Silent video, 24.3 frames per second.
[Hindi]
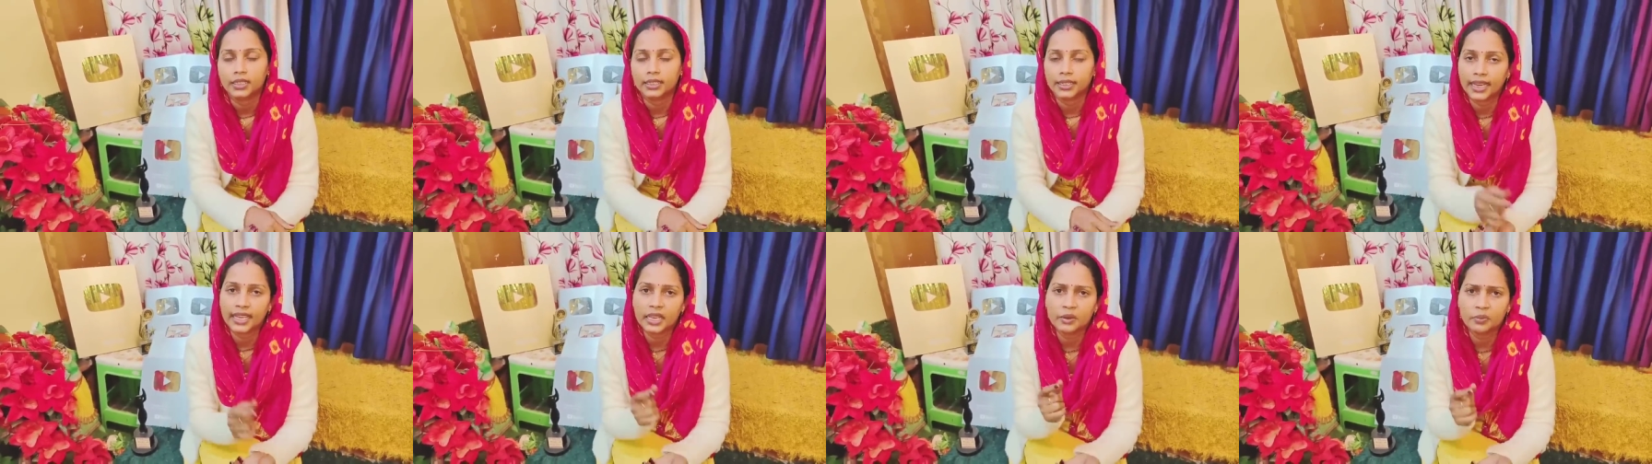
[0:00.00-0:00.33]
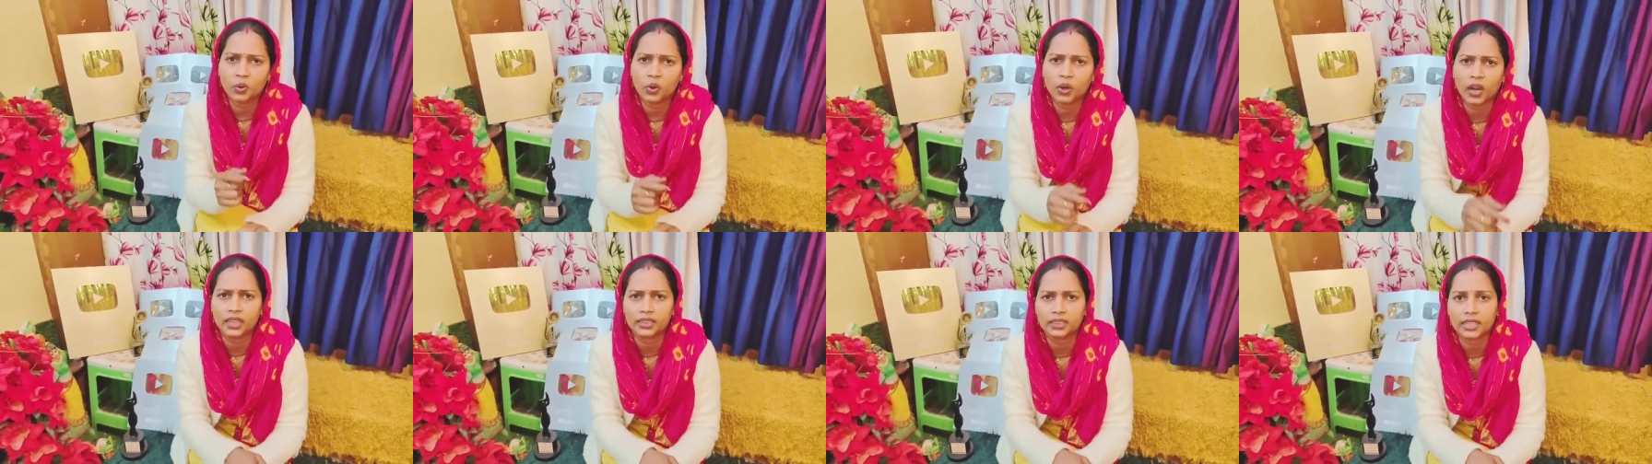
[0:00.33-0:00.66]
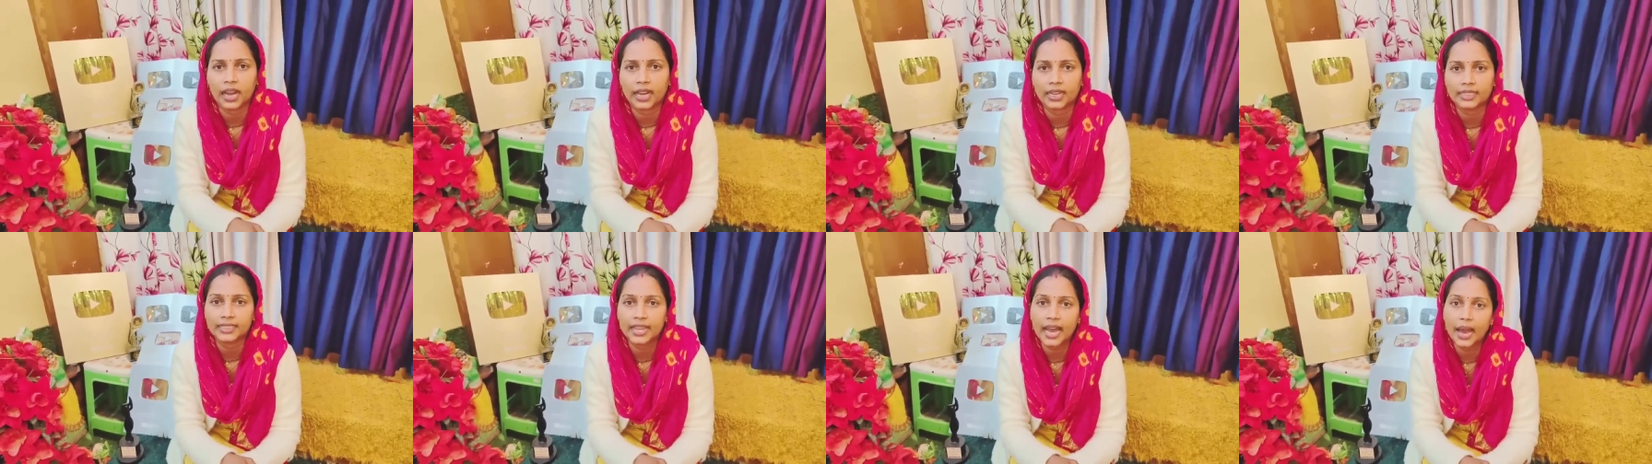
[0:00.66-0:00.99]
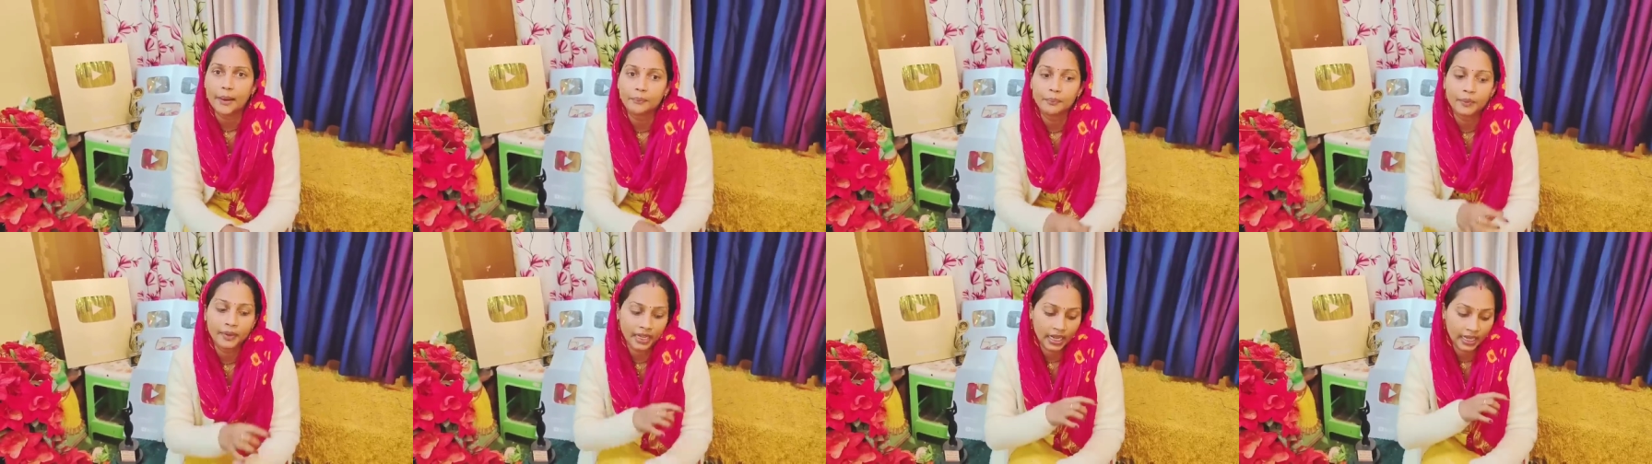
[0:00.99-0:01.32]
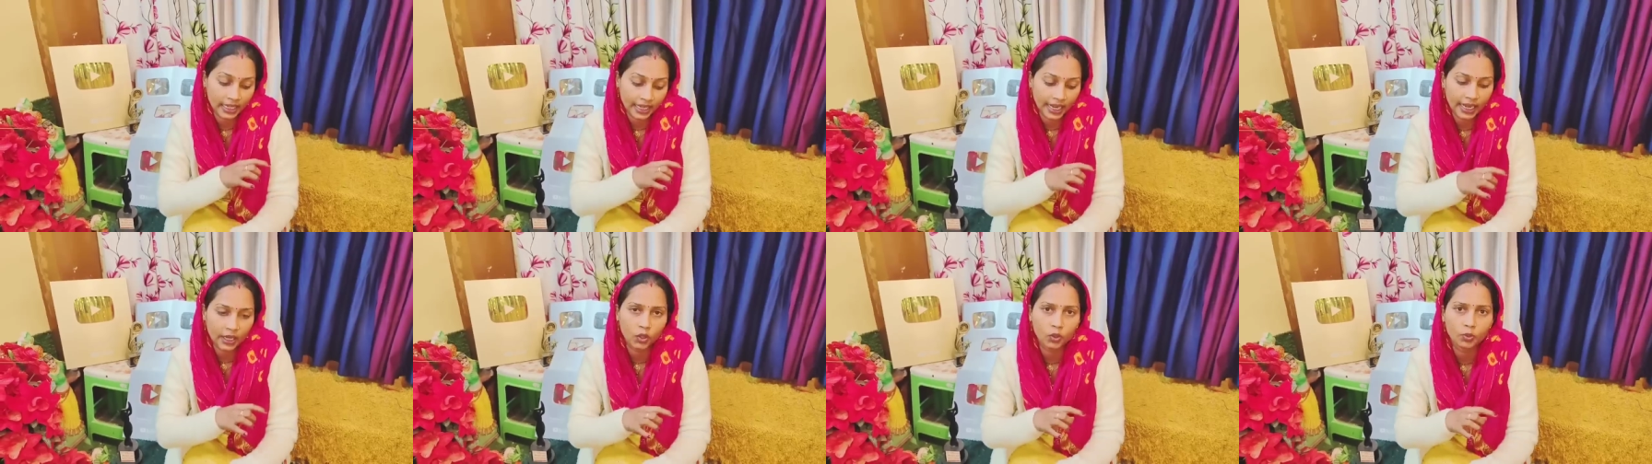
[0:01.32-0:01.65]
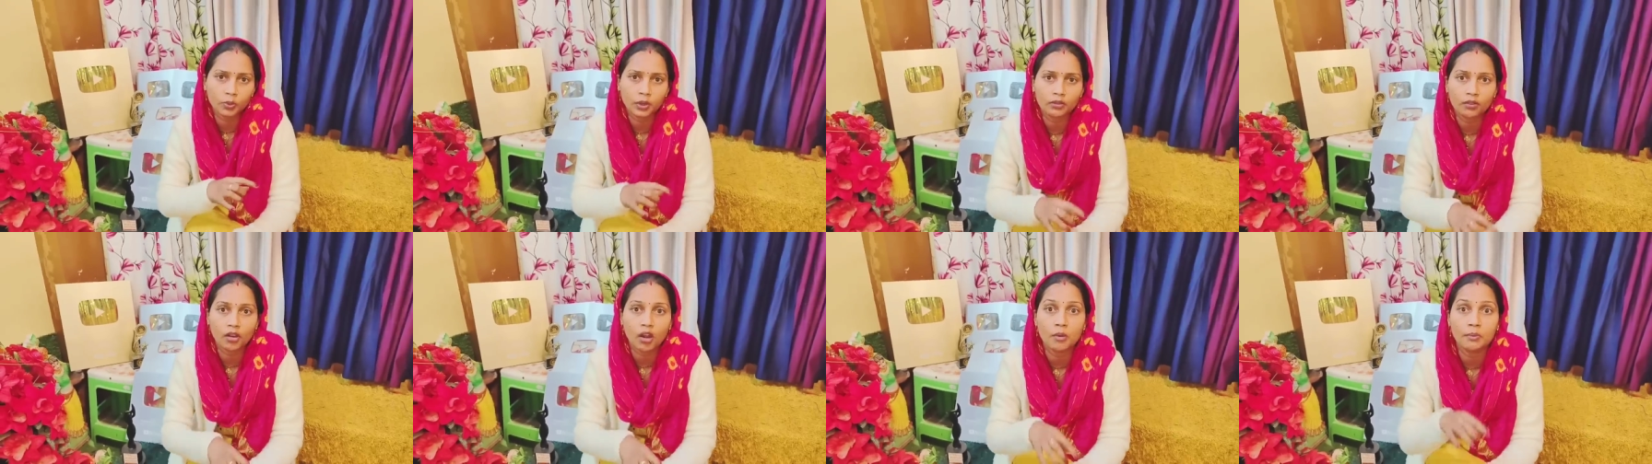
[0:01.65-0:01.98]
यही बोला था कि आप मेरा
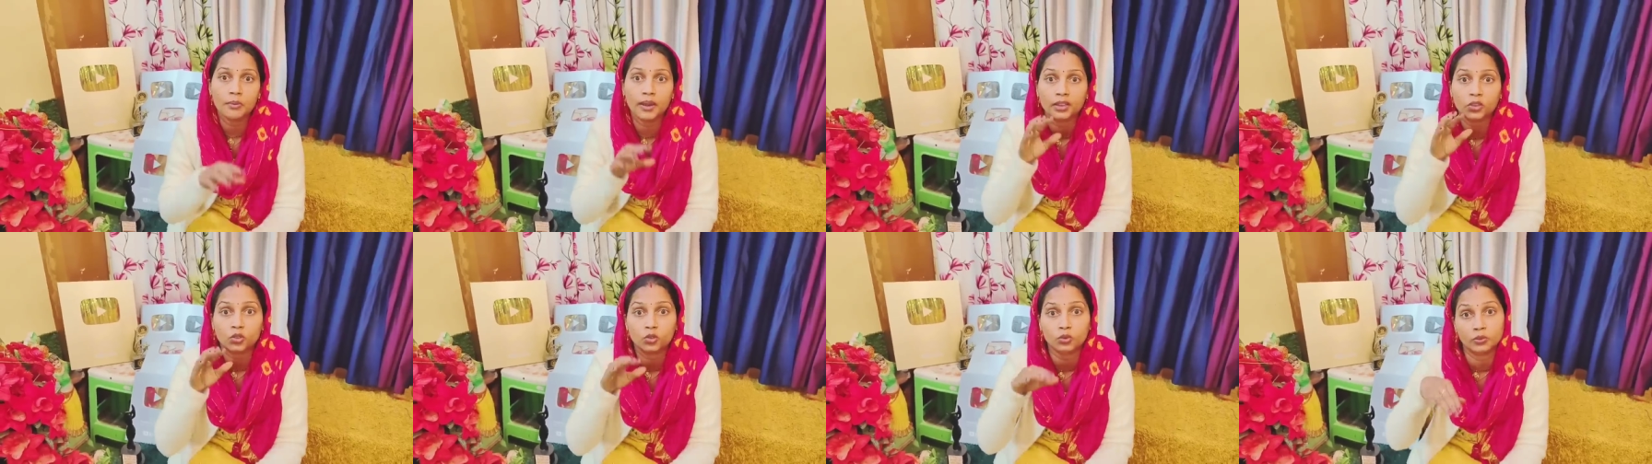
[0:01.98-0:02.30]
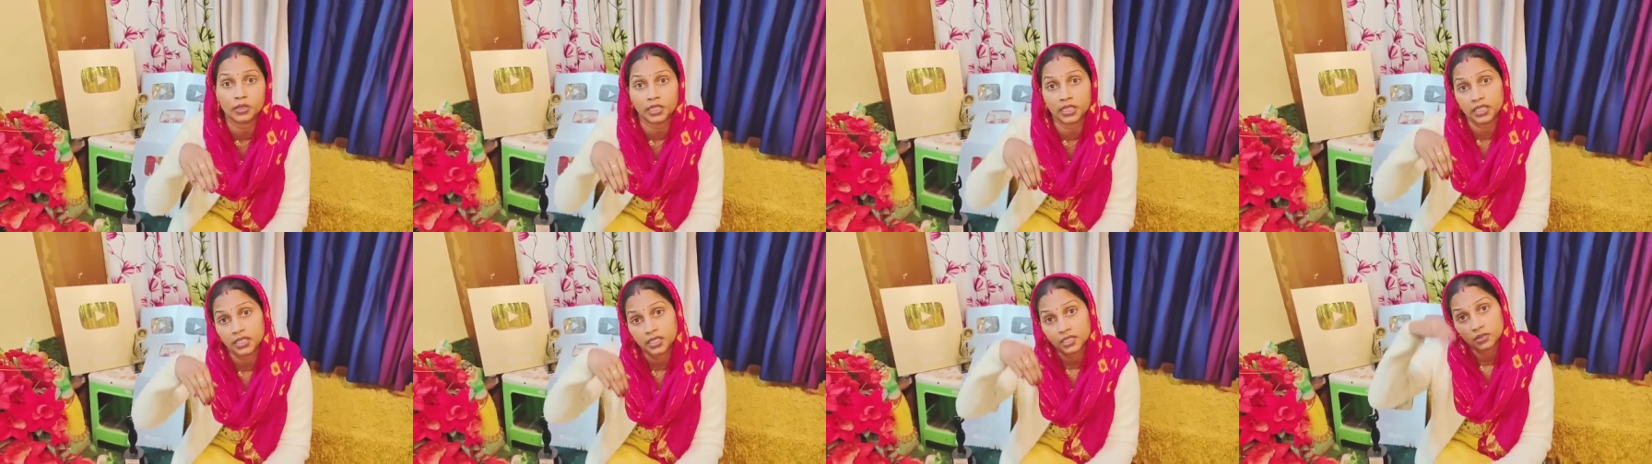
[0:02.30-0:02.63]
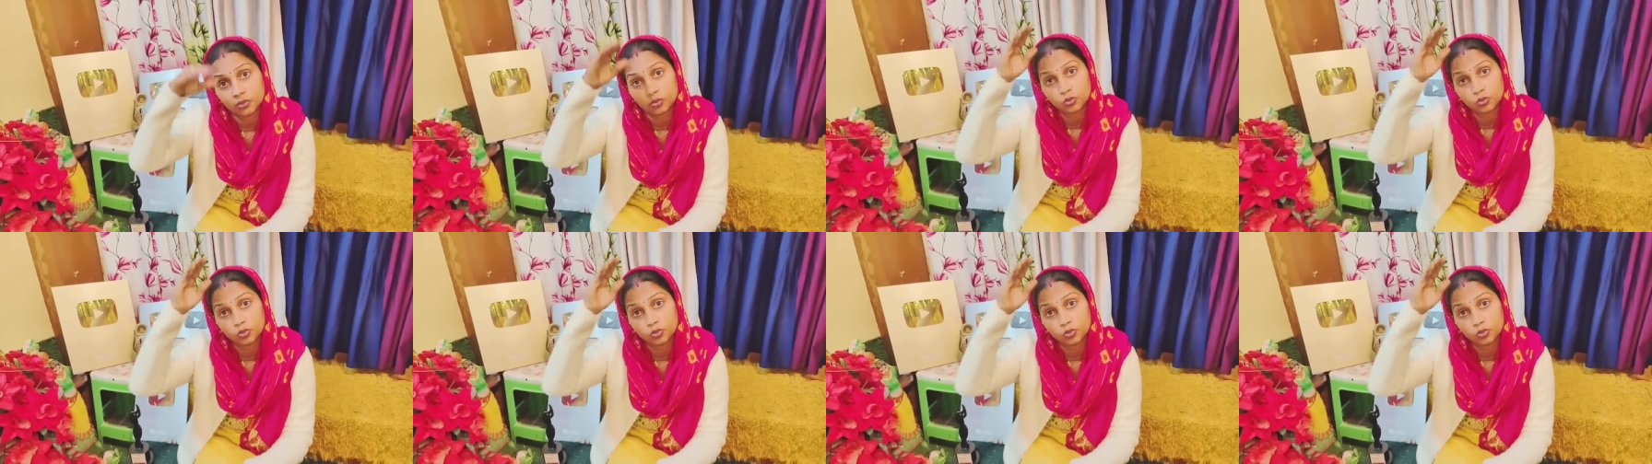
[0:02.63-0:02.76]
टैटू बनवाओ मैं तुम्हें